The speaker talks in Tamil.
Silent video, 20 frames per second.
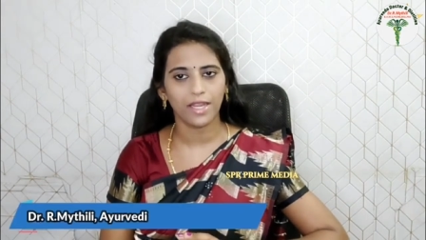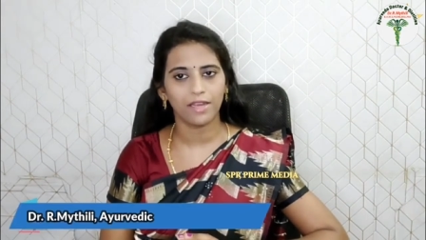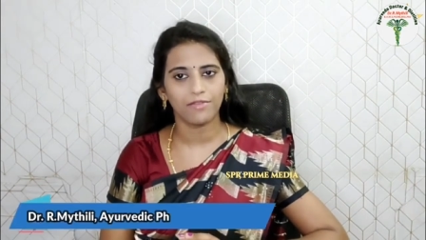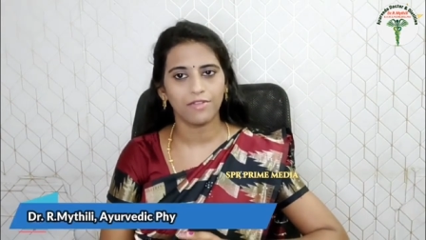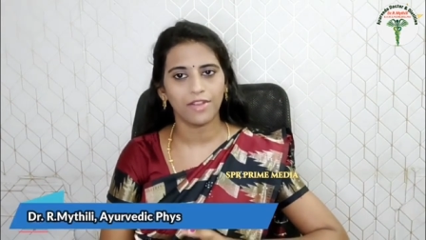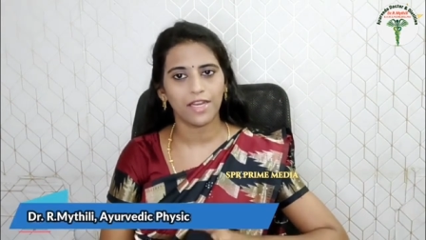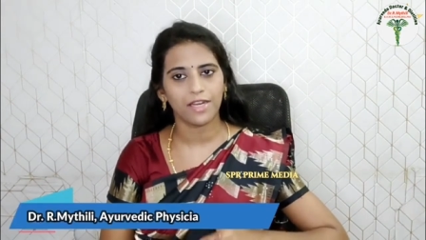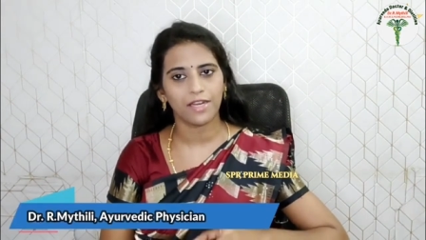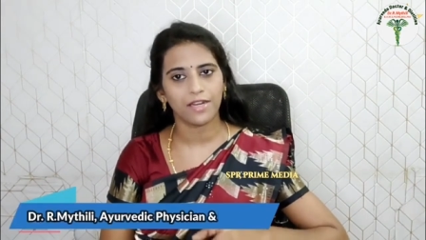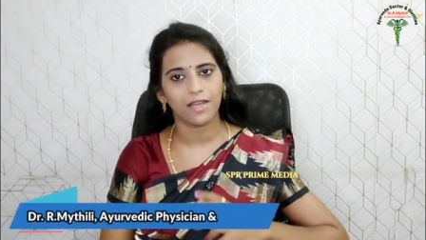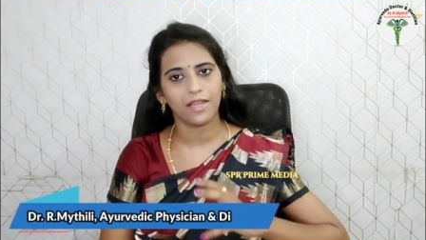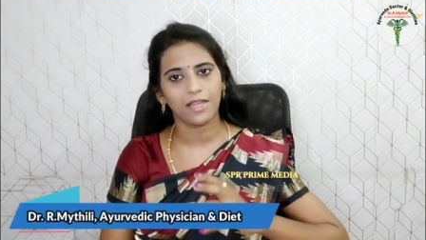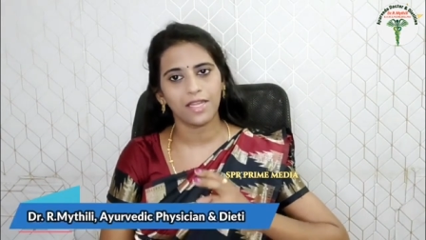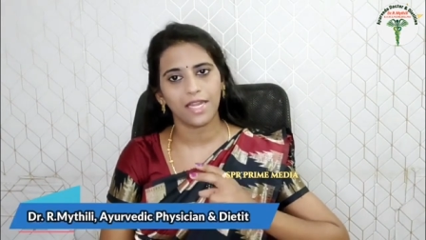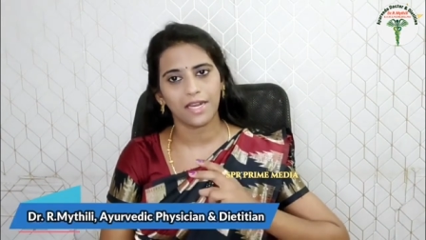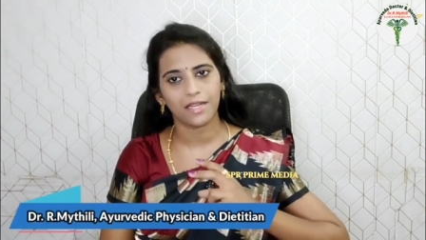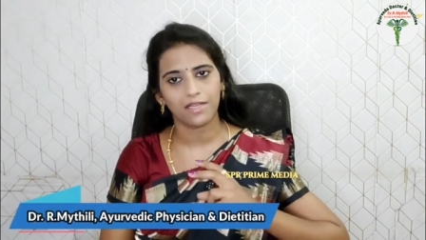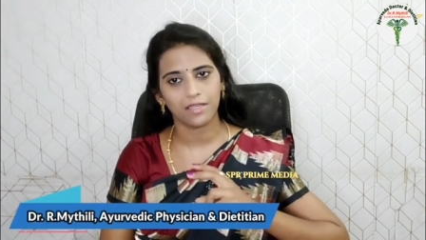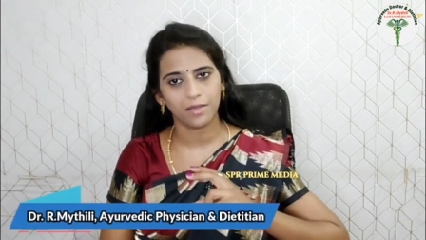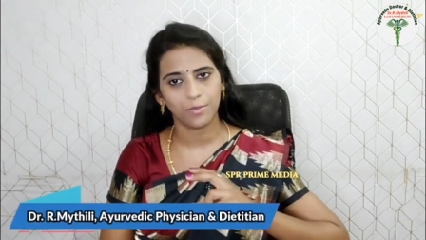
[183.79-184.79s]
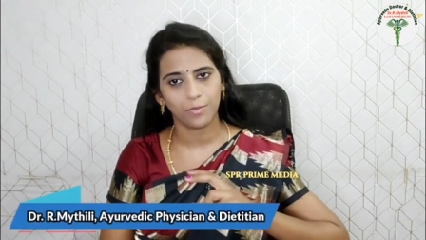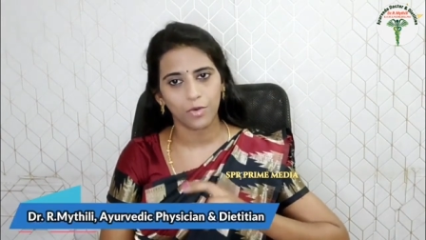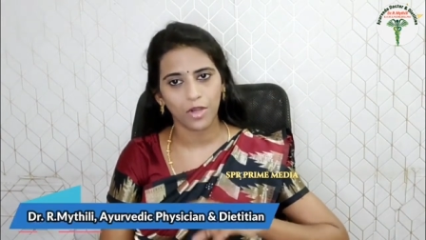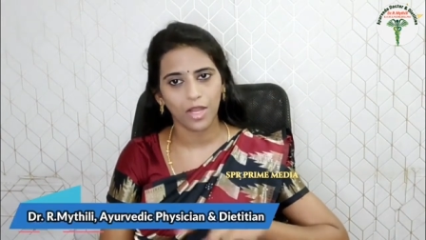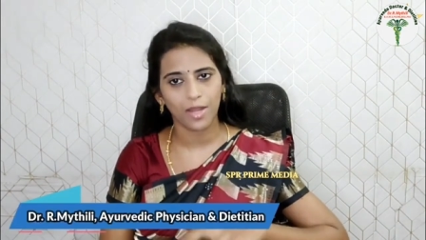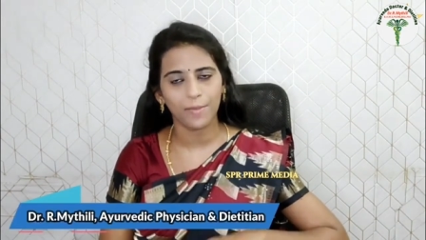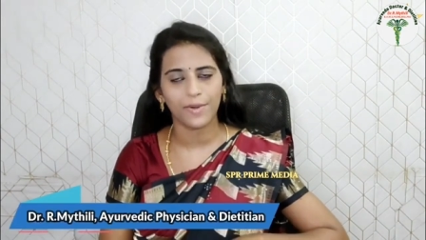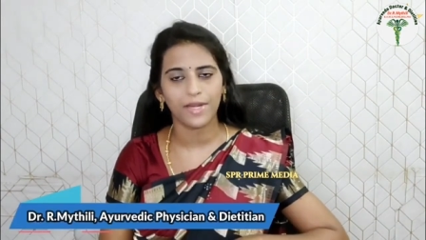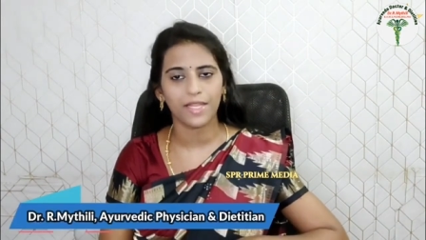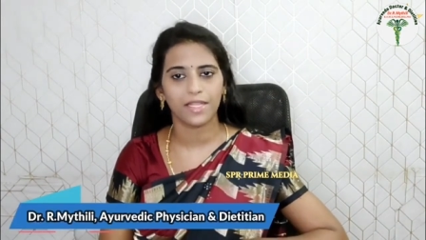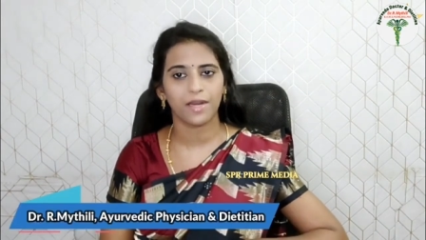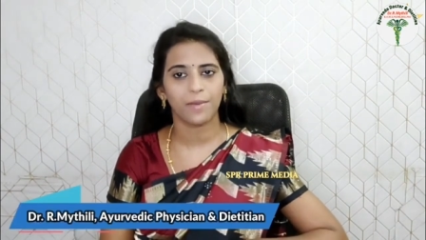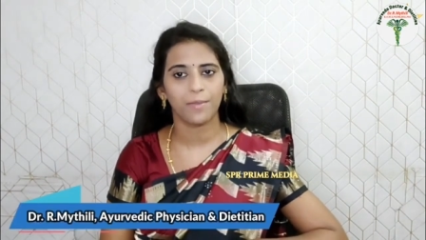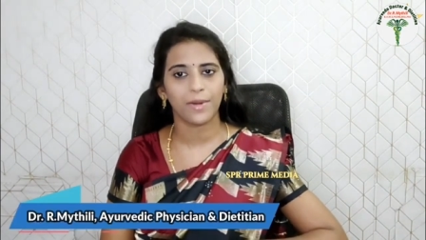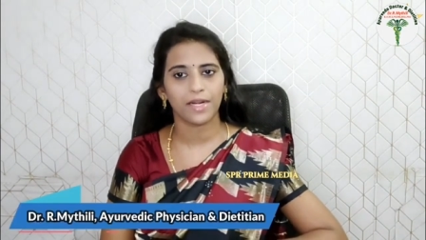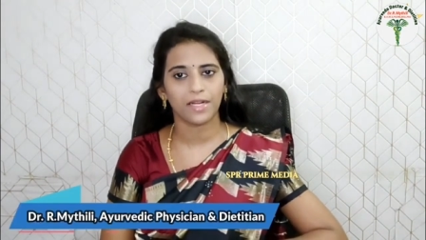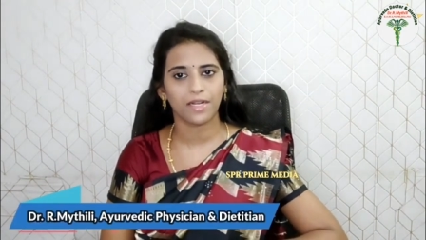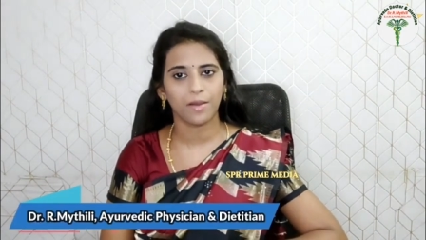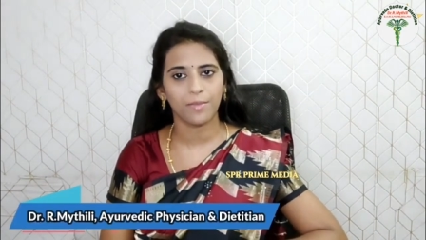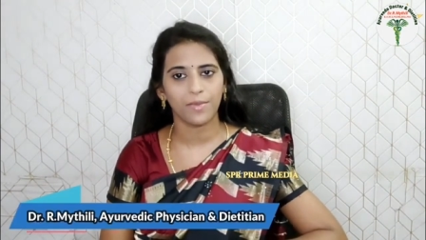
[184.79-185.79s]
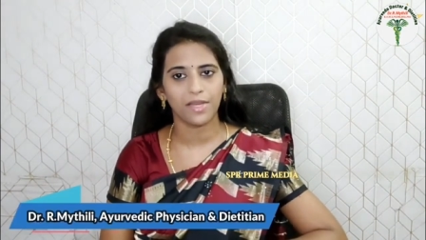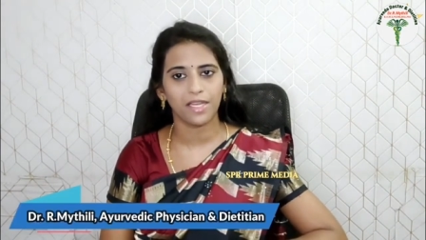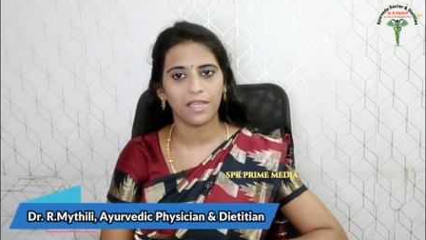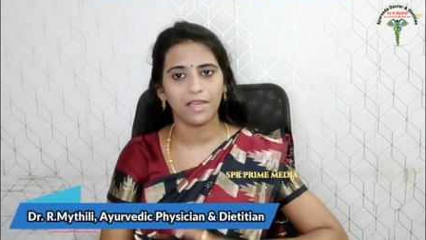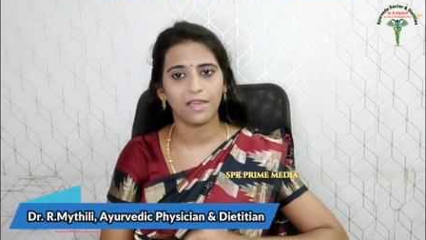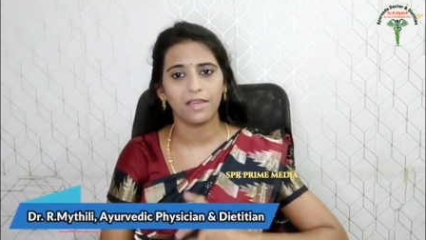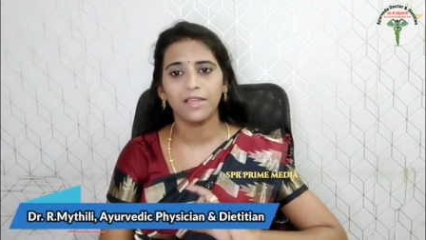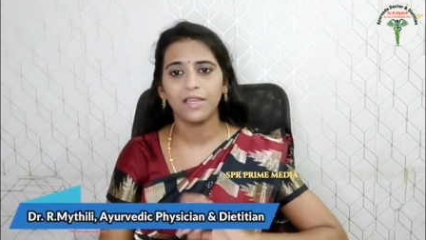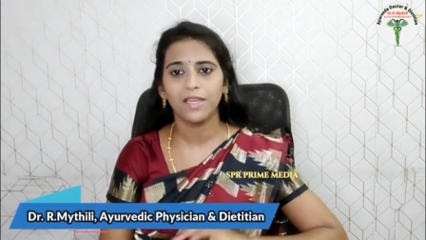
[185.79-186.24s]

கேள்வி என்னன்னா எனக்கு புகைப்பிடிக்கிற பழக்கம் இல்ல